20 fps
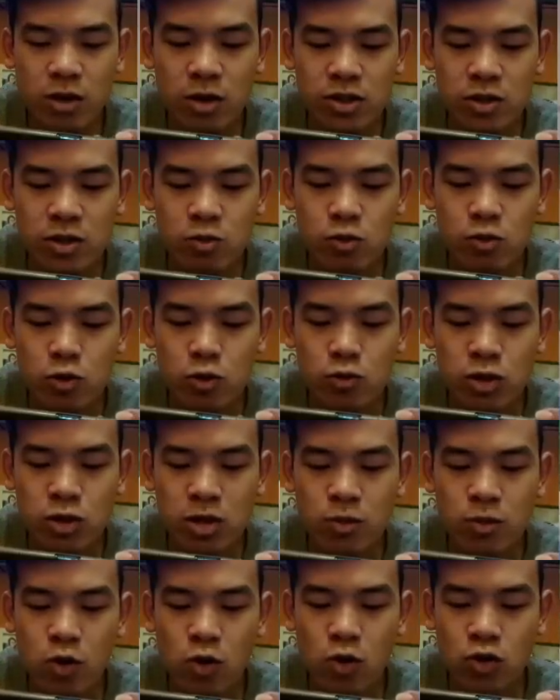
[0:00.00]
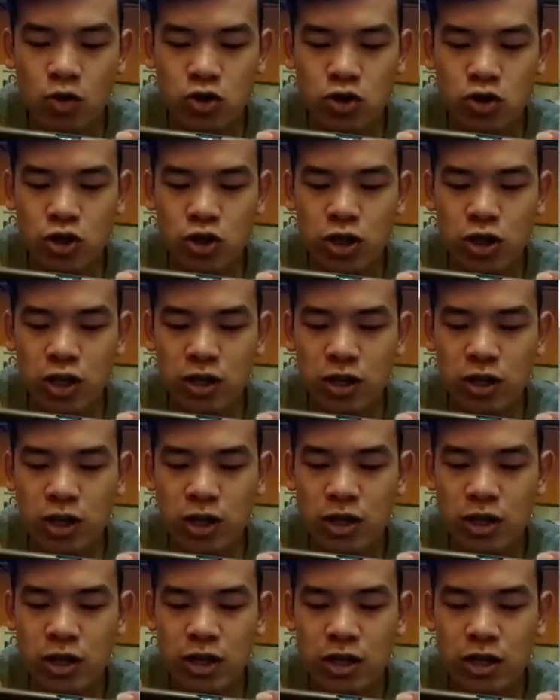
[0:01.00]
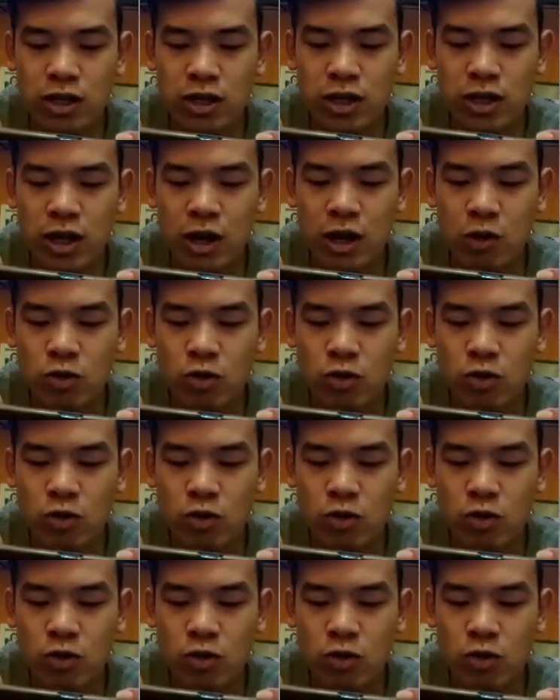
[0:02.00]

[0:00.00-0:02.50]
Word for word: anjir gue di ulti bos gila gila gila gila